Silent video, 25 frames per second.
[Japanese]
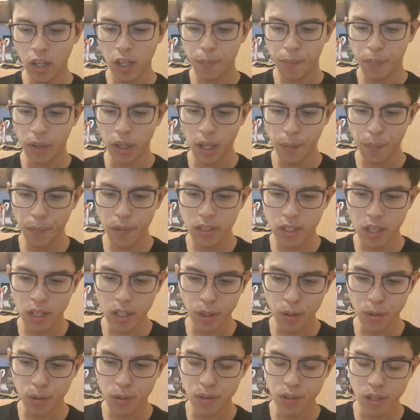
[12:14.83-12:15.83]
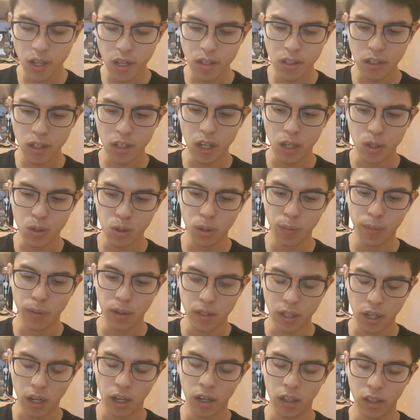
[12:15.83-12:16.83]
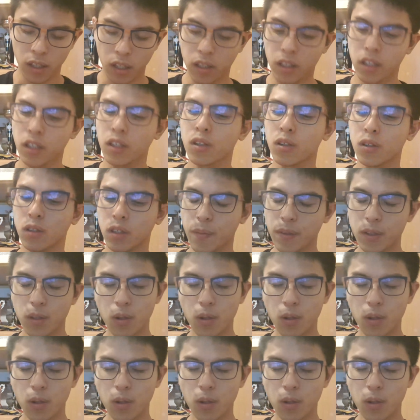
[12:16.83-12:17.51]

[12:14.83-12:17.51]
まあ、やっぱり全日本選手権が勝負の世界になってくるので、